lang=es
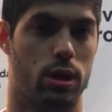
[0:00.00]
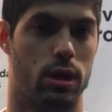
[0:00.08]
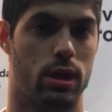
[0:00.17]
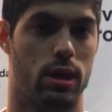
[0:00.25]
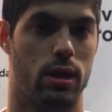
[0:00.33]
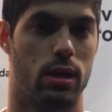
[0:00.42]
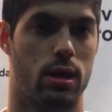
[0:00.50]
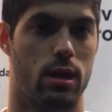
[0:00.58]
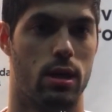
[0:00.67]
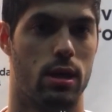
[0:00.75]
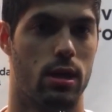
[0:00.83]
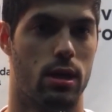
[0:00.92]
muy,
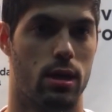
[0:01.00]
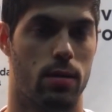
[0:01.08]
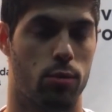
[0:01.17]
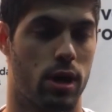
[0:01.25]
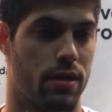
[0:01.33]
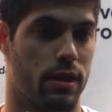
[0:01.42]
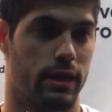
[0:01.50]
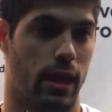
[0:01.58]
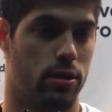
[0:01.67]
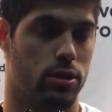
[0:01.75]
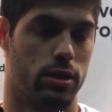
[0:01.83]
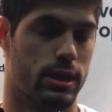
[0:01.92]
muy
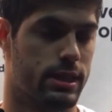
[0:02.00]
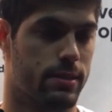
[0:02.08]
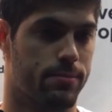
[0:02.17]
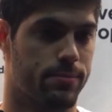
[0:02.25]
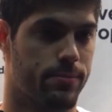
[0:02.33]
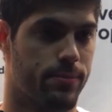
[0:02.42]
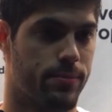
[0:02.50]
acertados, ¿no? Y ya está.